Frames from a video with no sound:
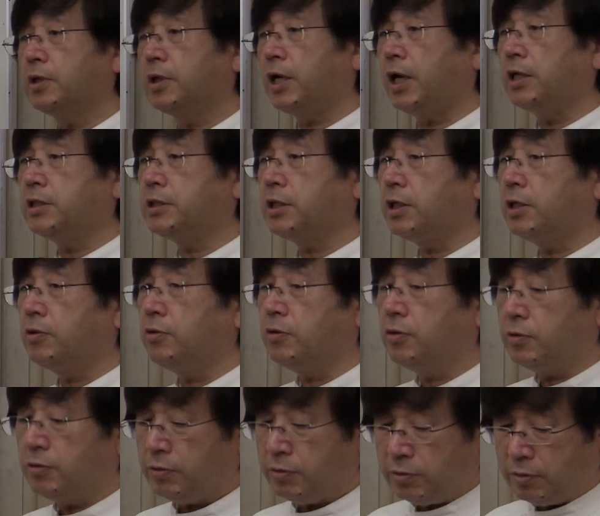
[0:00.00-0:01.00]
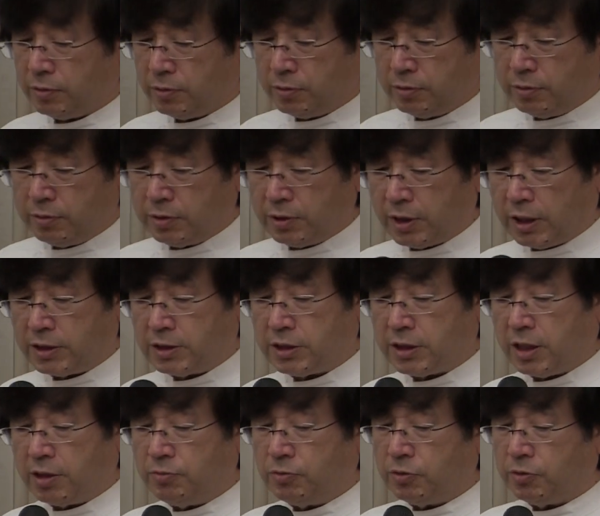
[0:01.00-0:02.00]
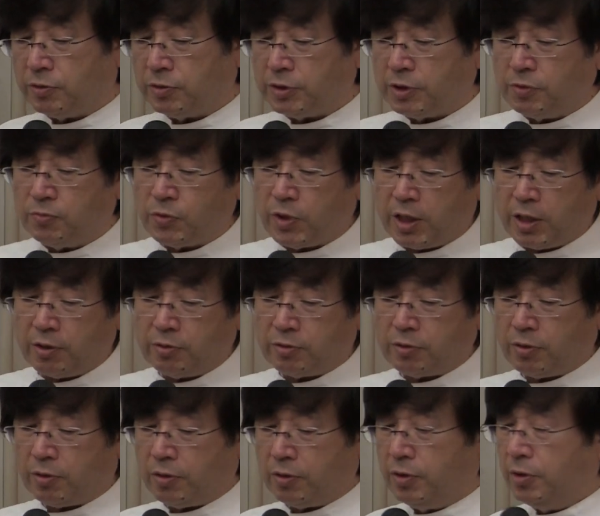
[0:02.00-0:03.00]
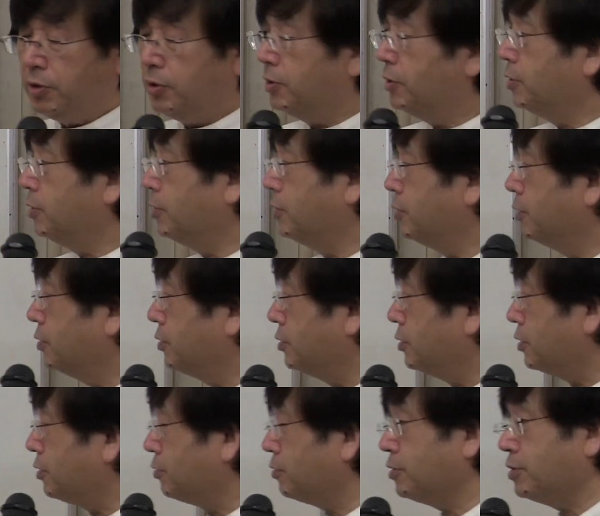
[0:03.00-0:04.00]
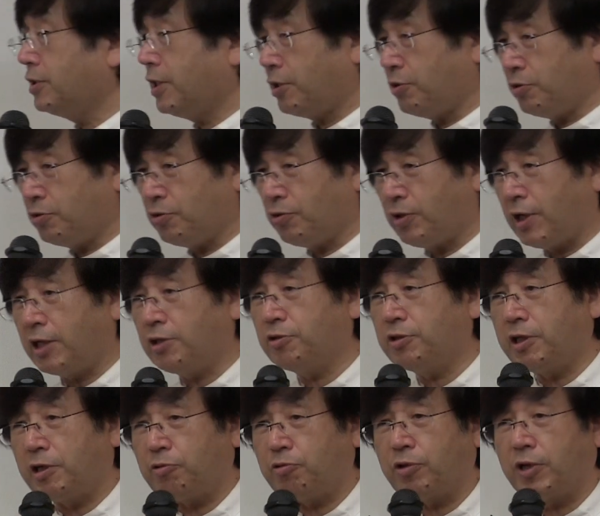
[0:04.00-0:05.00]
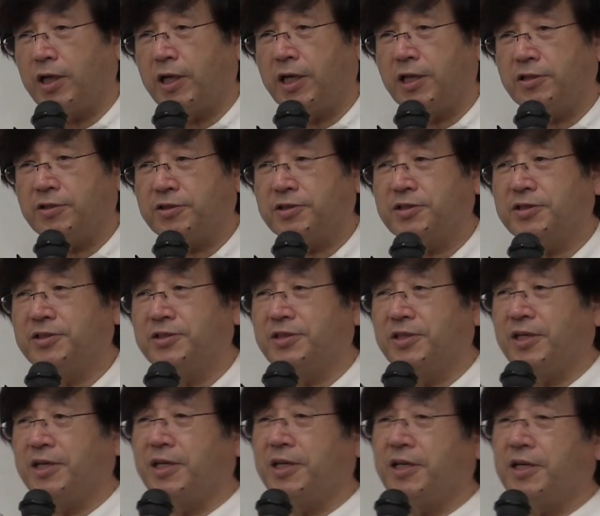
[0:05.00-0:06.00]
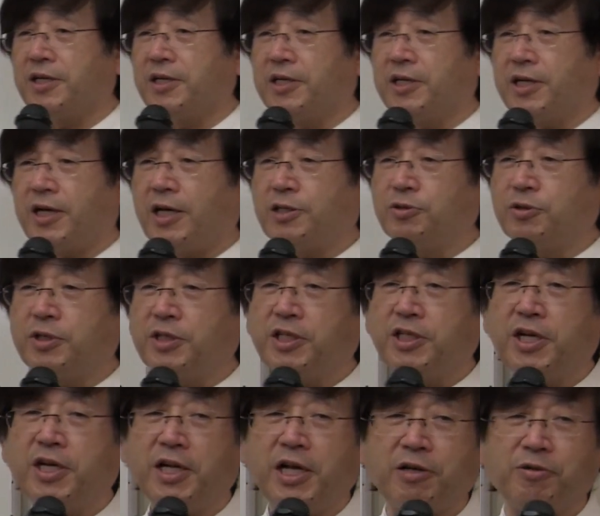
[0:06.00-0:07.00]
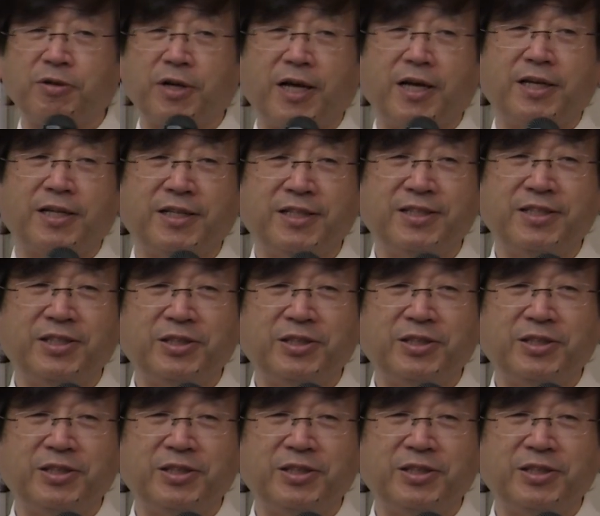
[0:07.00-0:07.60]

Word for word: 会社のが違うものを全部あげるといくつになるんでしょう数えたことがないですで数えきれないぐらい